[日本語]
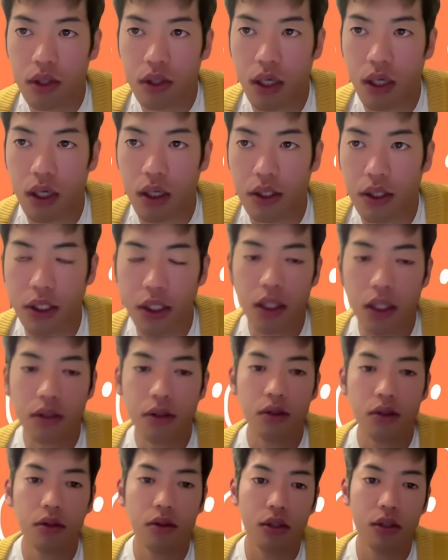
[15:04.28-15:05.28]
だから4
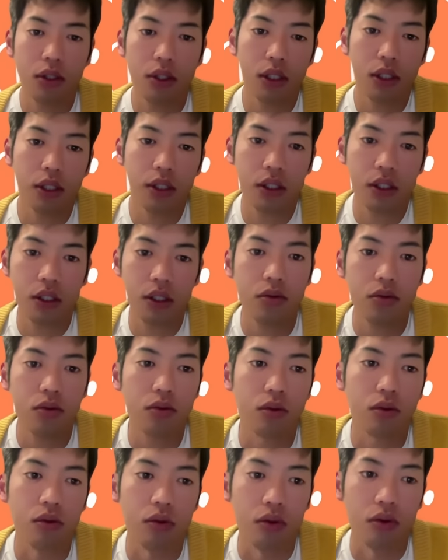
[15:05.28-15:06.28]
月1日以
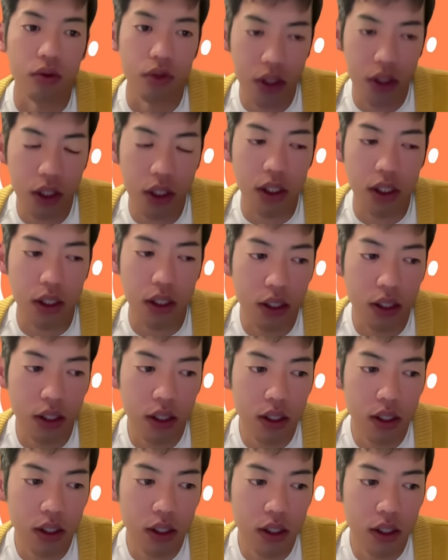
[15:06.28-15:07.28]
降に、
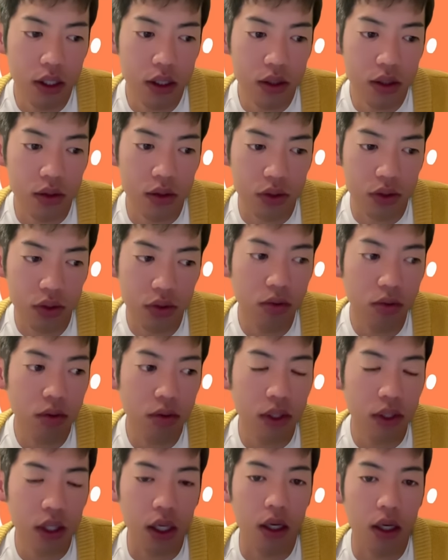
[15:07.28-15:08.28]
その行
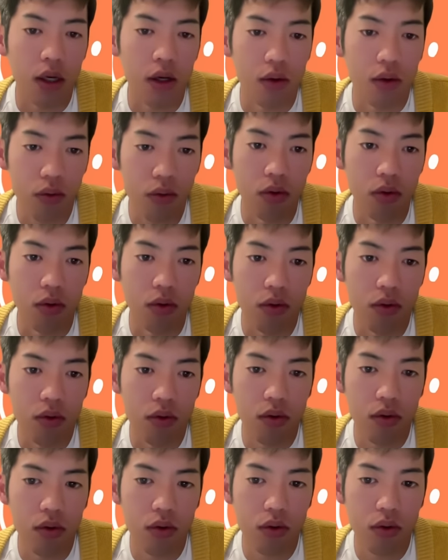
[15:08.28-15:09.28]
政を
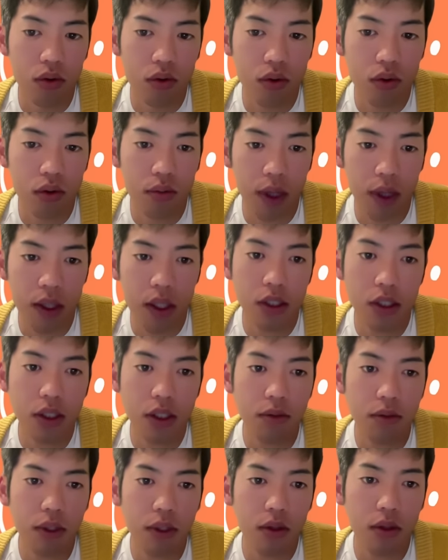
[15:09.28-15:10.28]

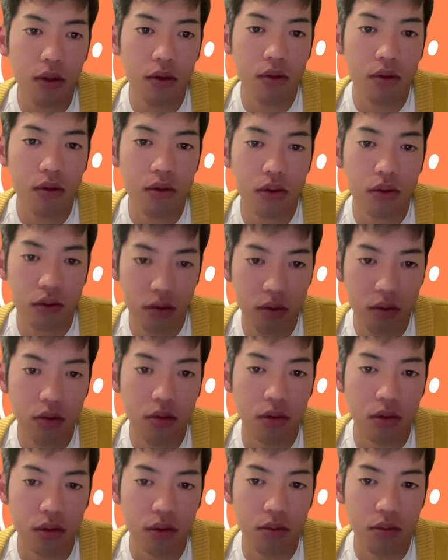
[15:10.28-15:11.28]
マネジメントす
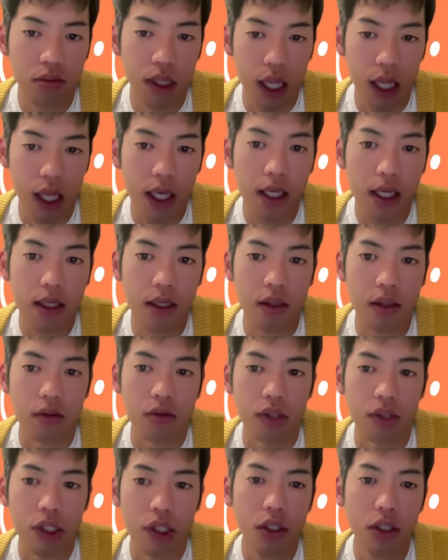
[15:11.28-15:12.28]
る、まあ、内
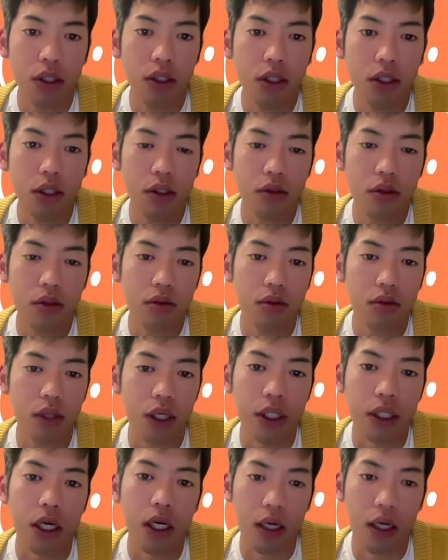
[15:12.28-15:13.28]
閣を信任するか
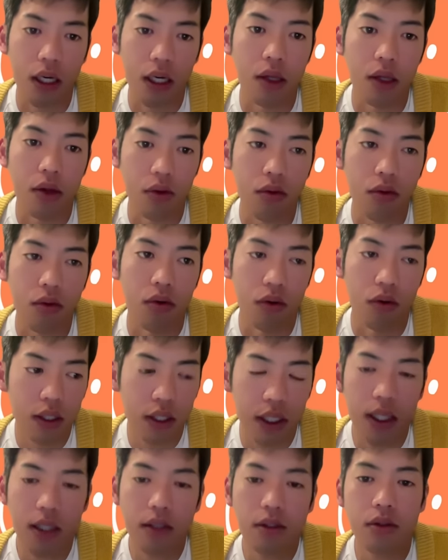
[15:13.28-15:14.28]
否かの
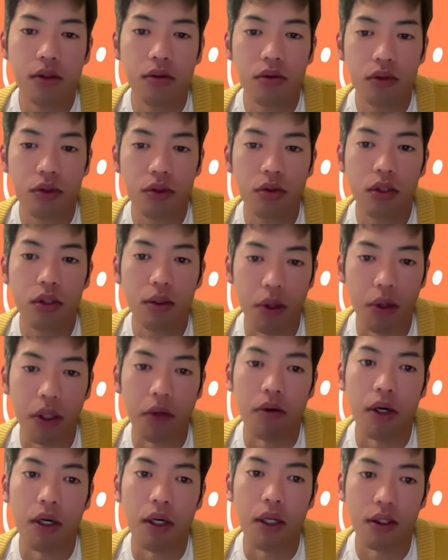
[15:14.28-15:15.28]
議決と言ってもい
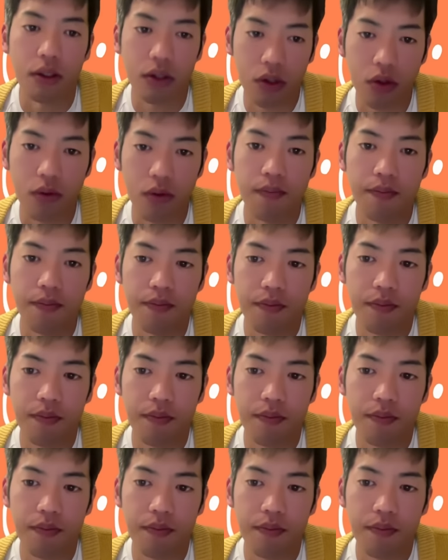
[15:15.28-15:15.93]
いわけですよ。